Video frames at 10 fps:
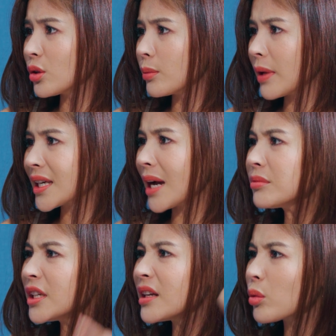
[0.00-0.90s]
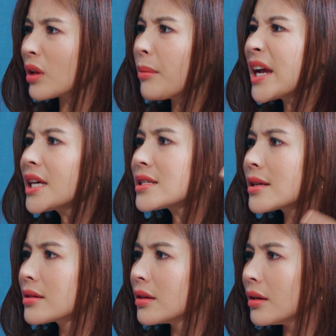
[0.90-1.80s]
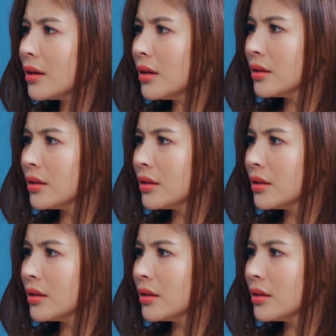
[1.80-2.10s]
tụi mày cắm trên đầu tao mấy cái sừng nữa.